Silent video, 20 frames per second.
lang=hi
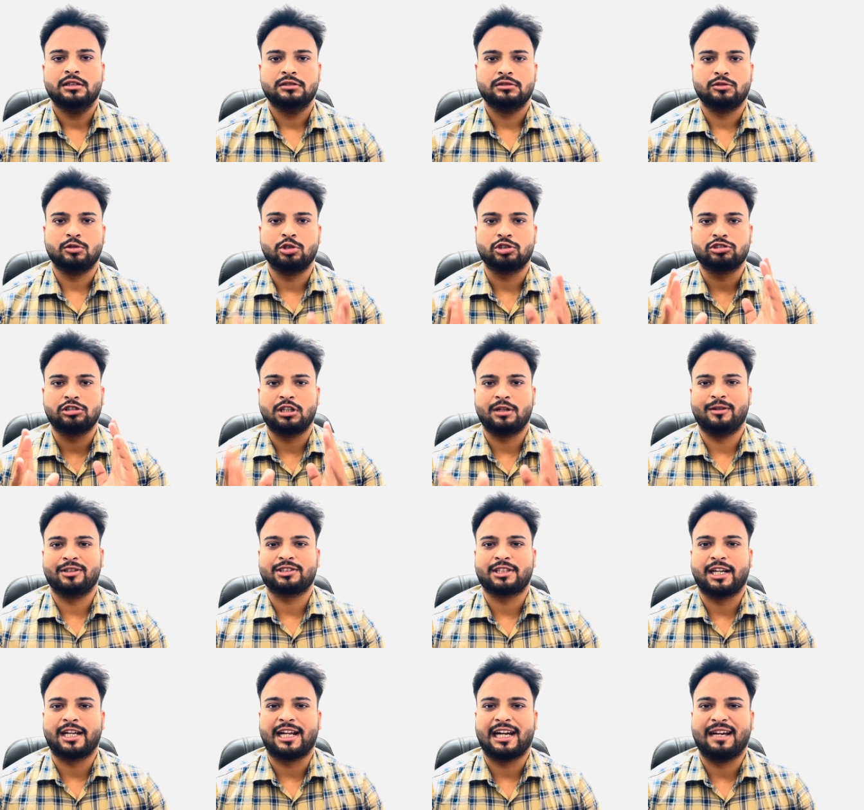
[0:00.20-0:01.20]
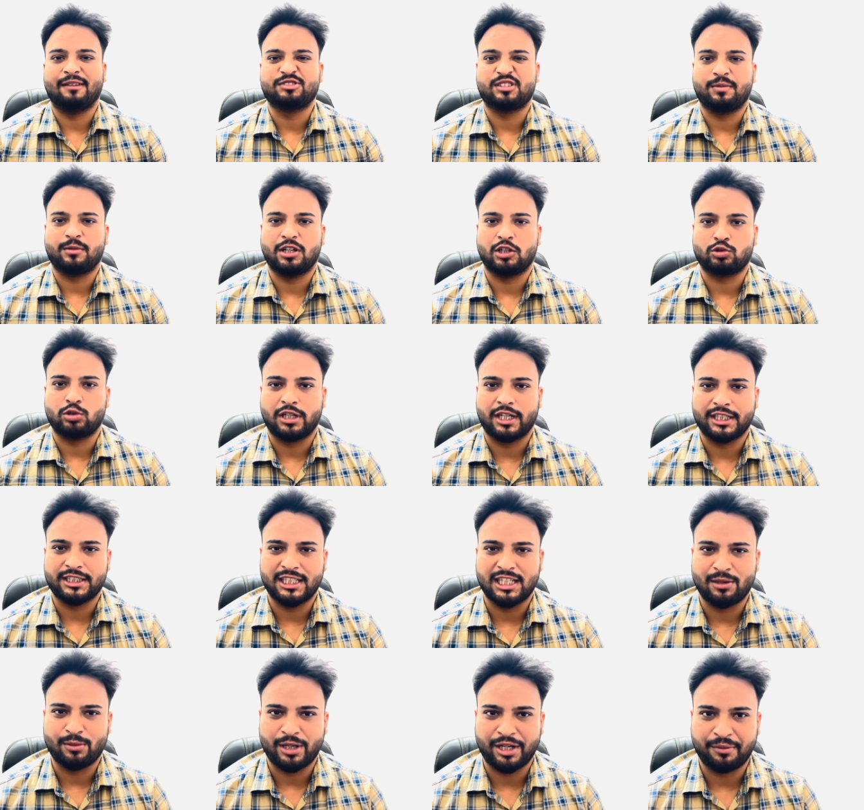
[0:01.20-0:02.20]
दोस्तों नमस्कार आप सबका स्वागत
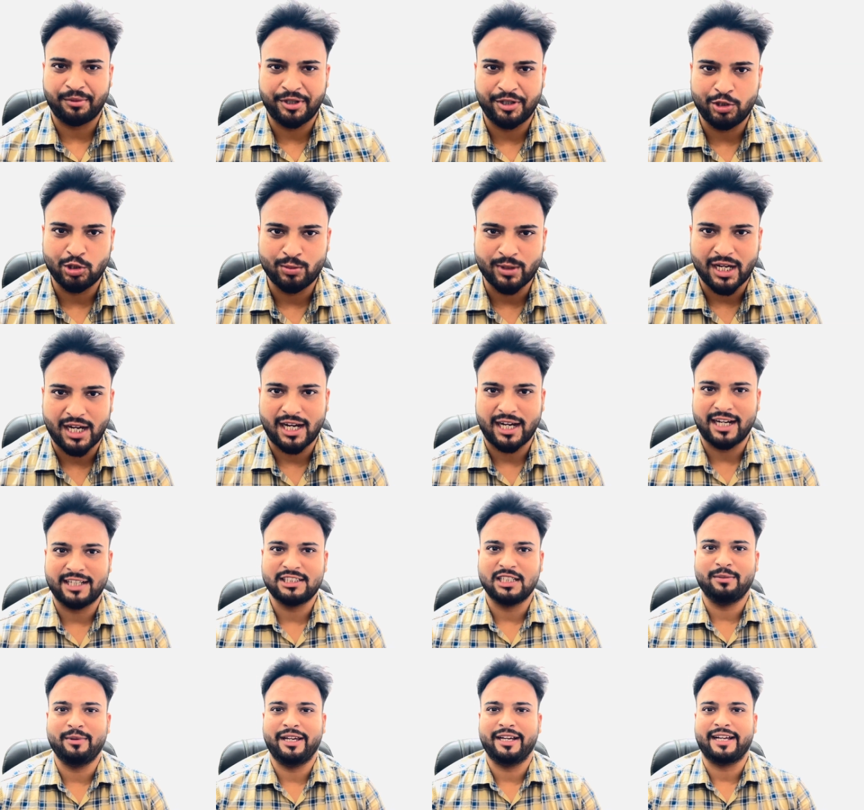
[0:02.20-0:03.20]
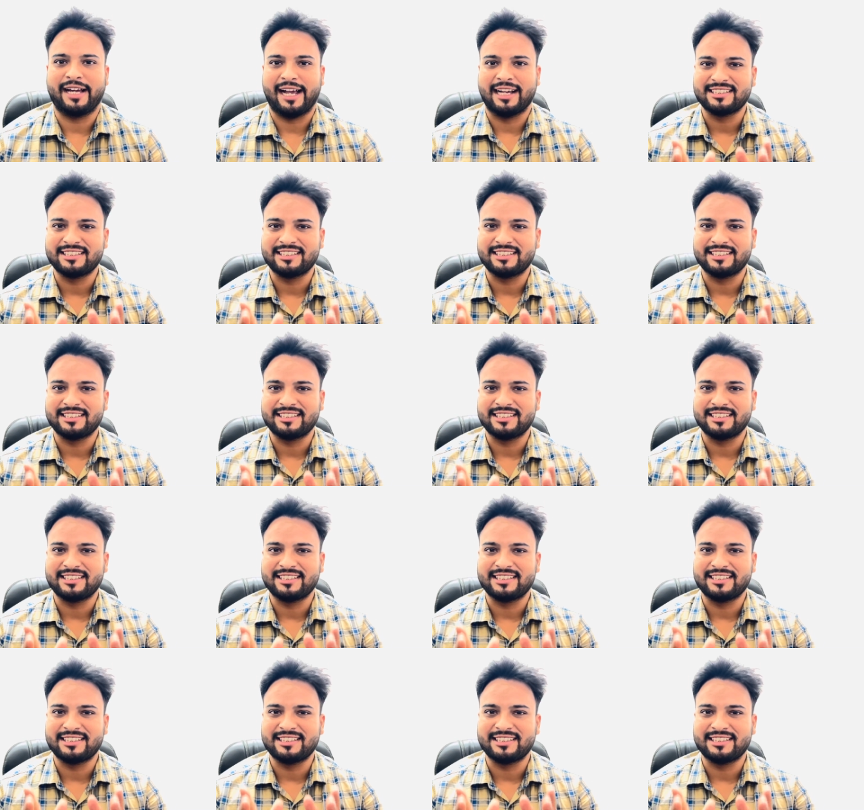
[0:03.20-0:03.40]
है हमारी वीडियो में आज हम एक